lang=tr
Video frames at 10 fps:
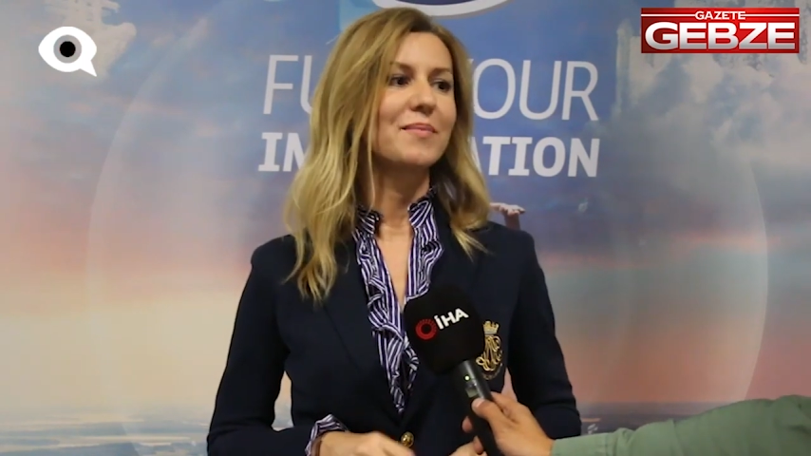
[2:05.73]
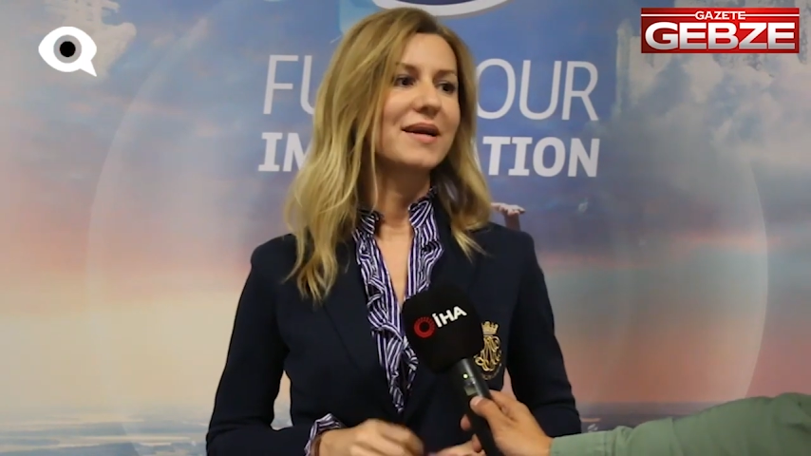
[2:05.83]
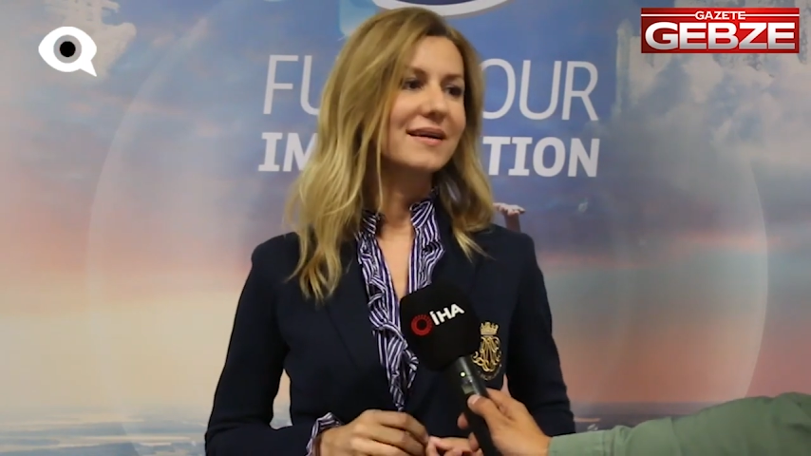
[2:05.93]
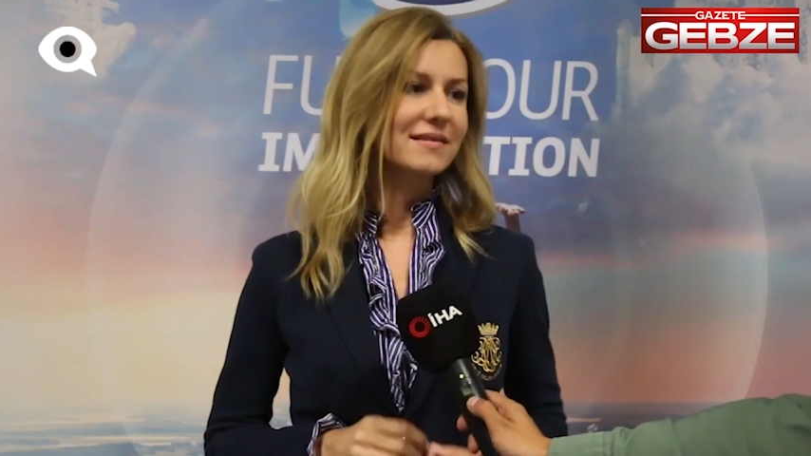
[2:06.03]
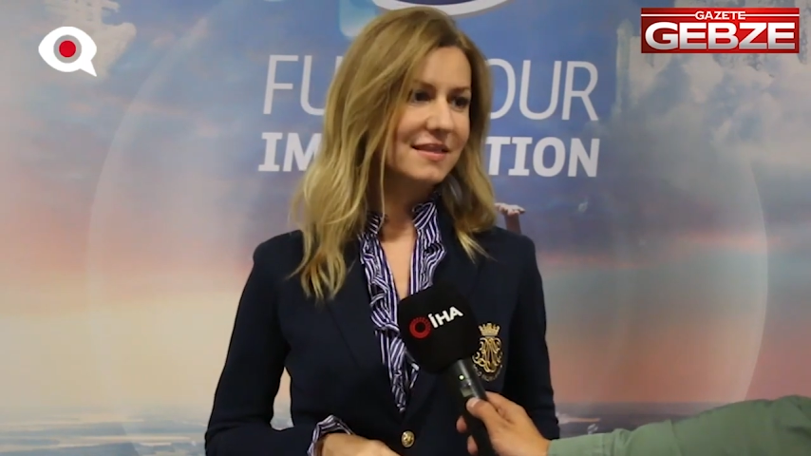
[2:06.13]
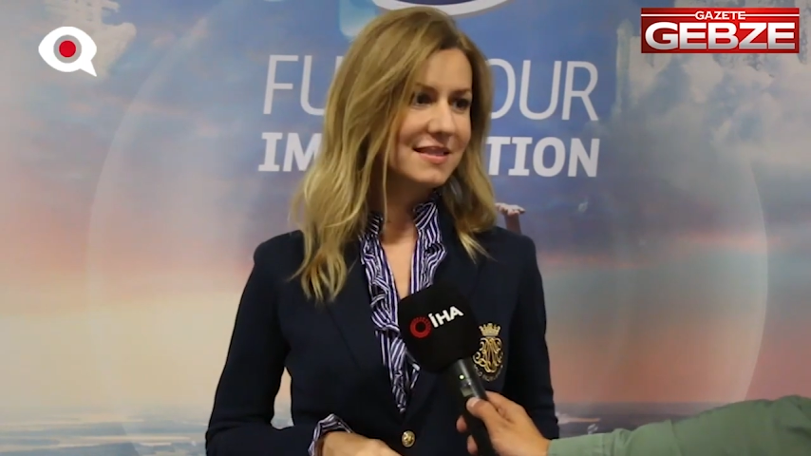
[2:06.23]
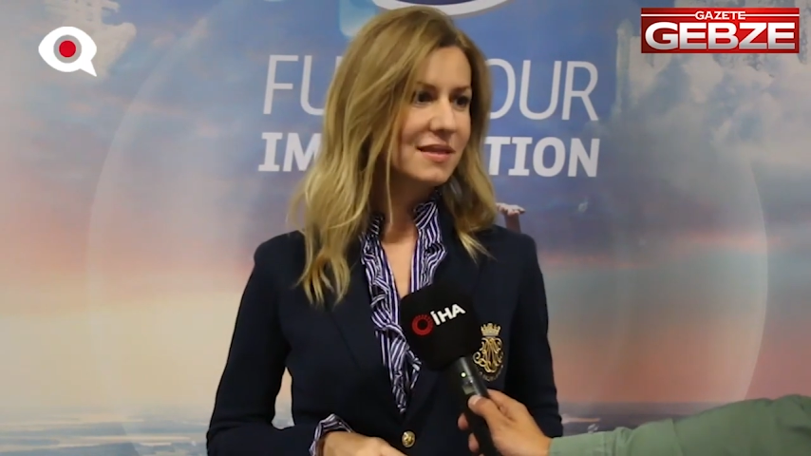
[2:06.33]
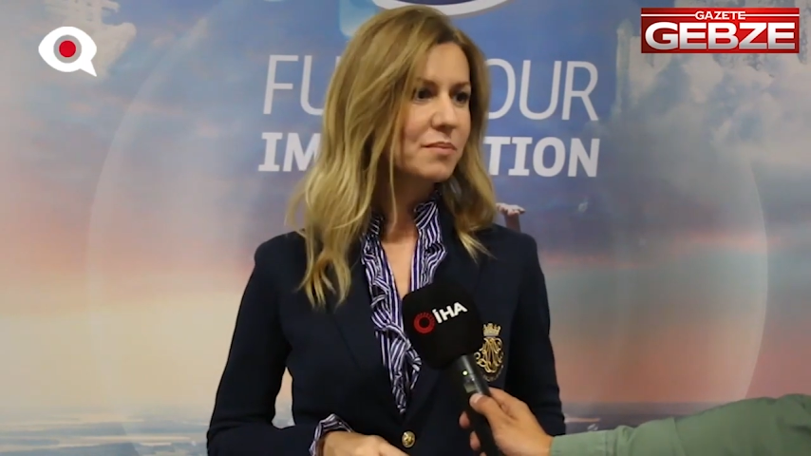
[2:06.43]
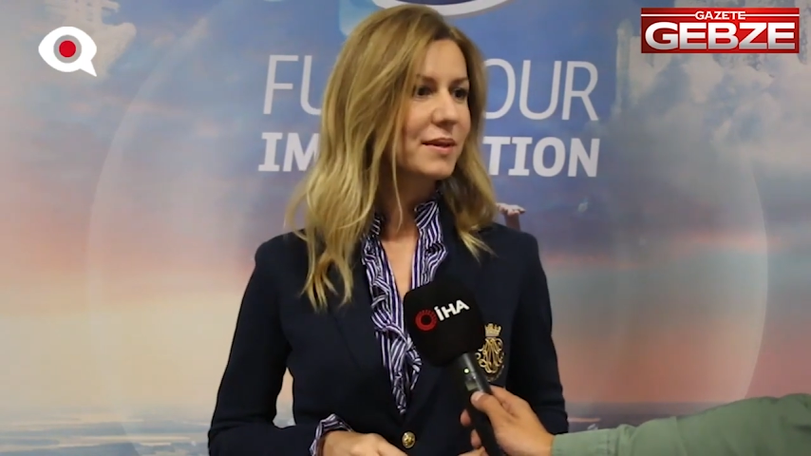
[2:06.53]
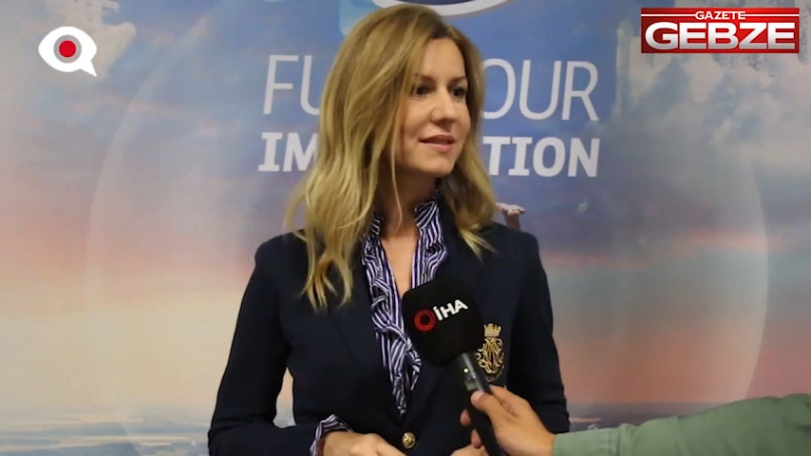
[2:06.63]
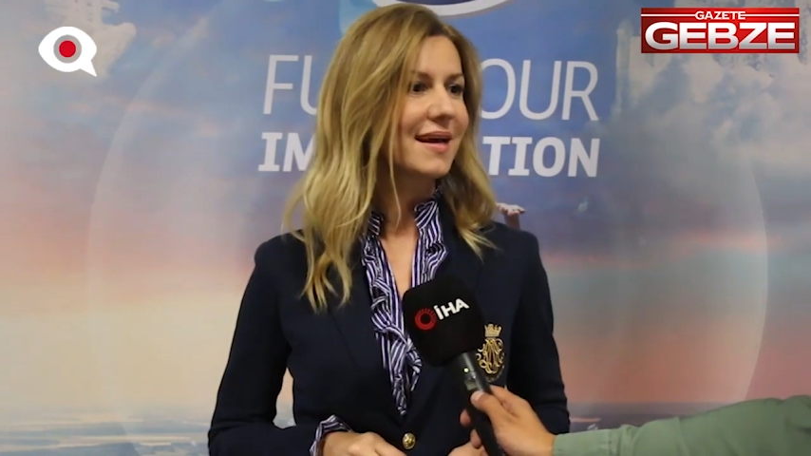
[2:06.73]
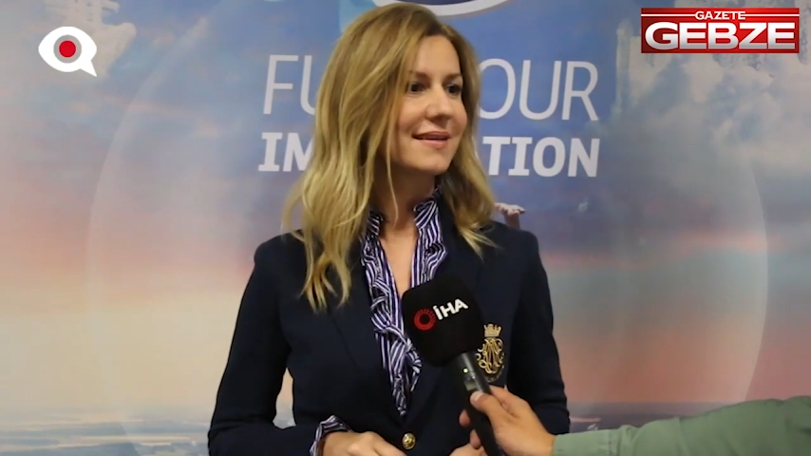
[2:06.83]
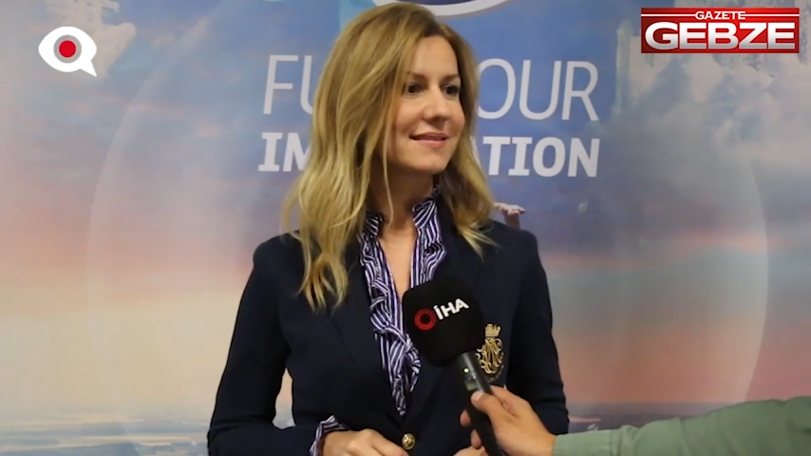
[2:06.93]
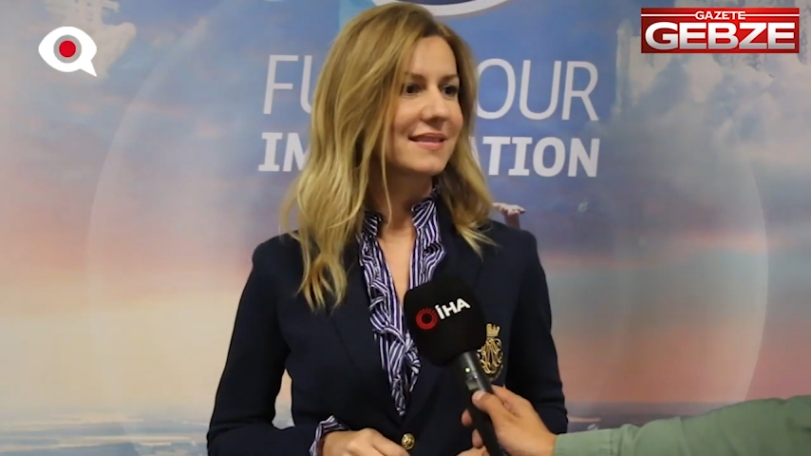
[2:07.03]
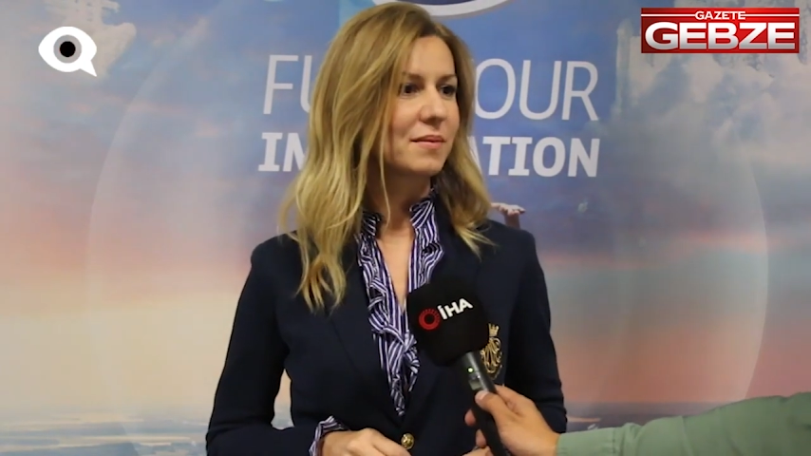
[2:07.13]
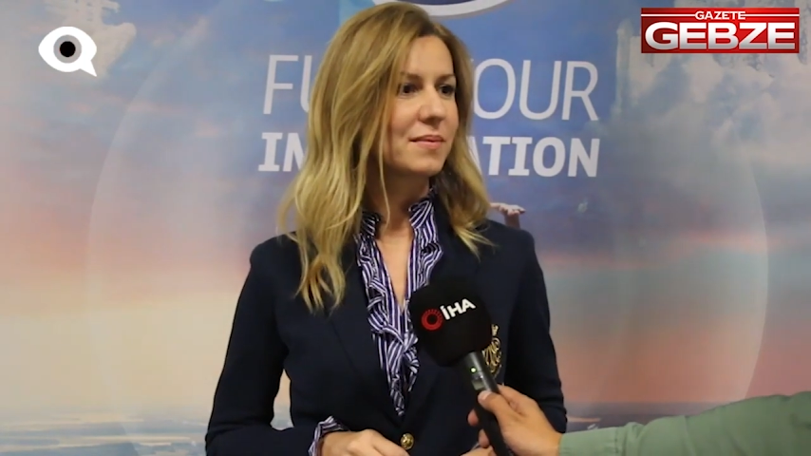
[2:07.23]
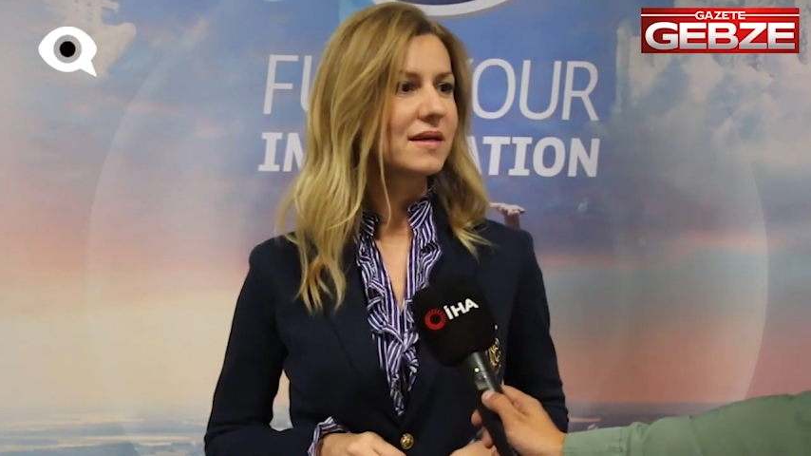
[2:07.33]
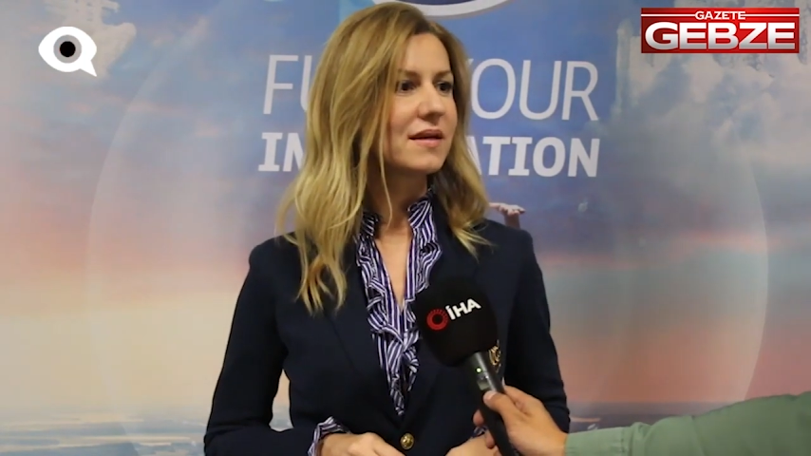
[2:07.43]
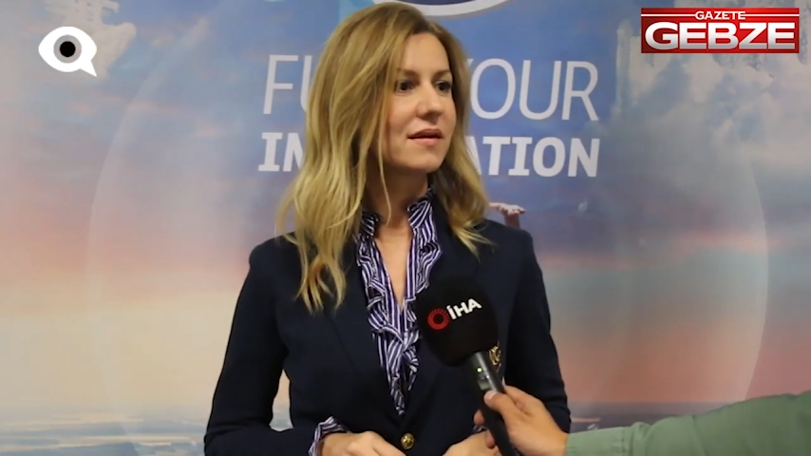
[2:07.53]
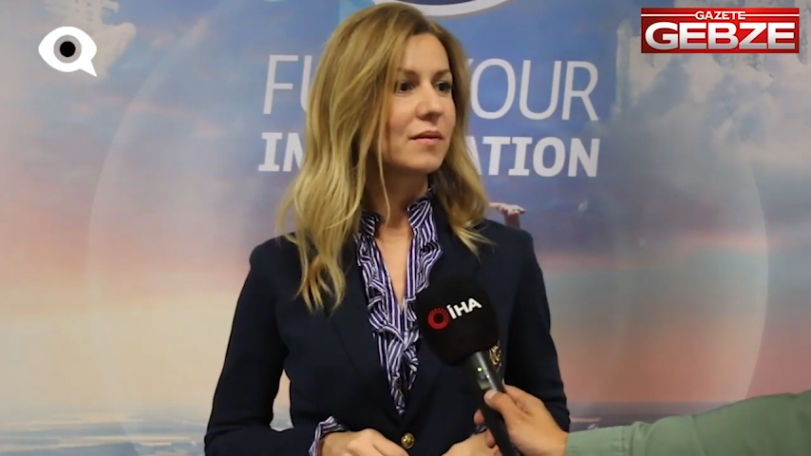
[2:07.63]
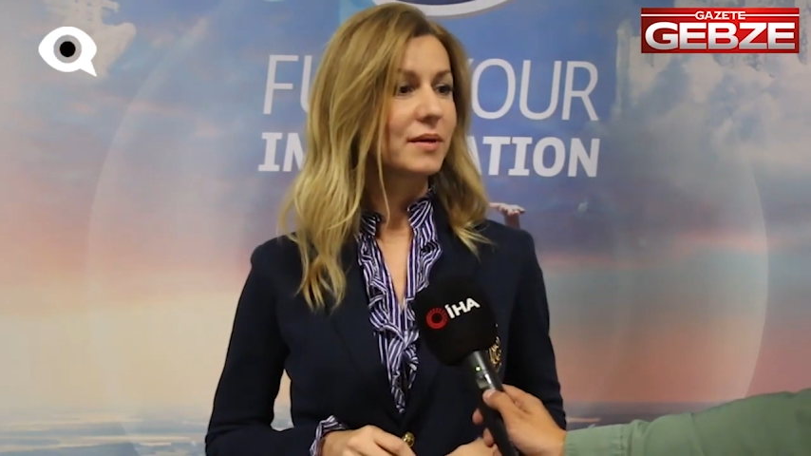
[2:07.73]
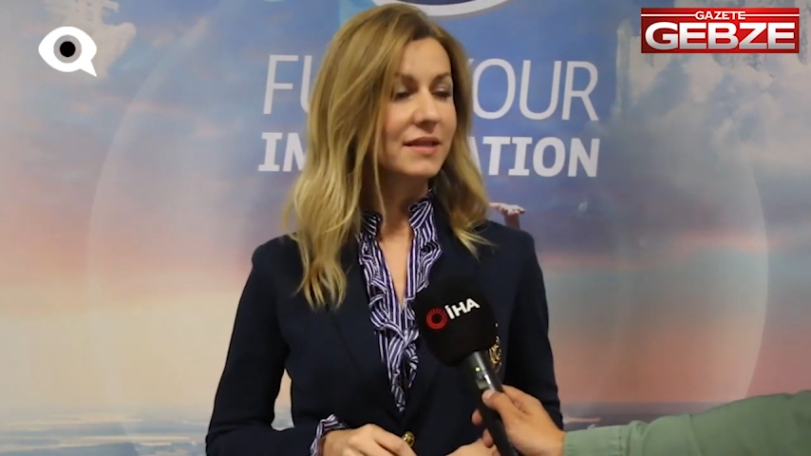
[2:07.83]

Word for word: Amerika tasarım patenti gibi e,